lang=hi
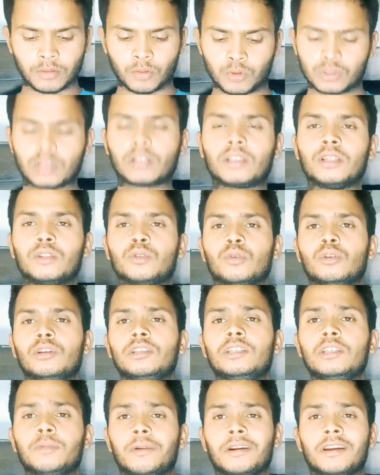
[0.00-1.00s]
हो सकती है
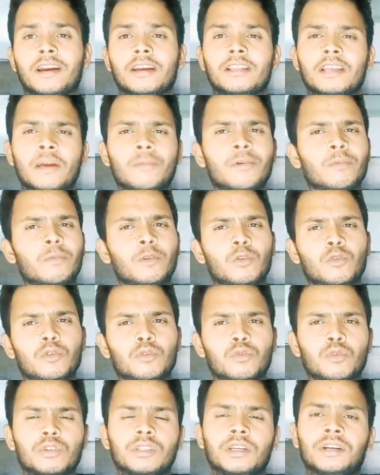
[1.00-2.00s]
थोड़ी सी बट गाइज यहाँ पर
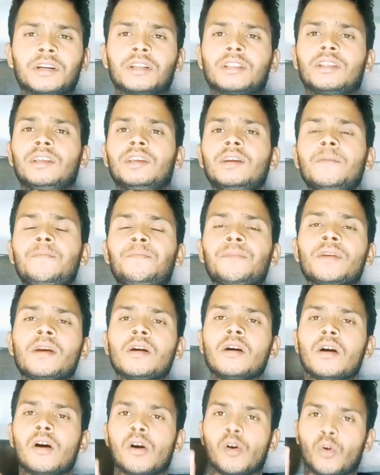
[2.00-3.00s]
बिल्कुल कोई दिक्कत नहीं
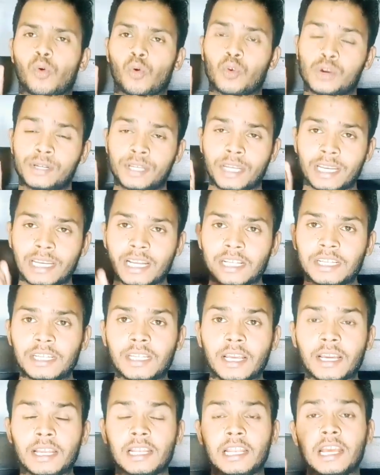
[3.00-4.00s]
है ऑस्ट्रेलिया
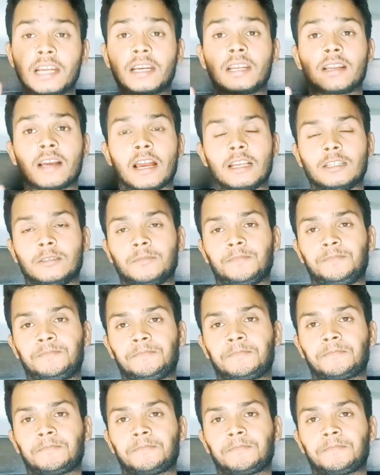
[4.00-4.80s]
जीतेगी लेकिन गाइज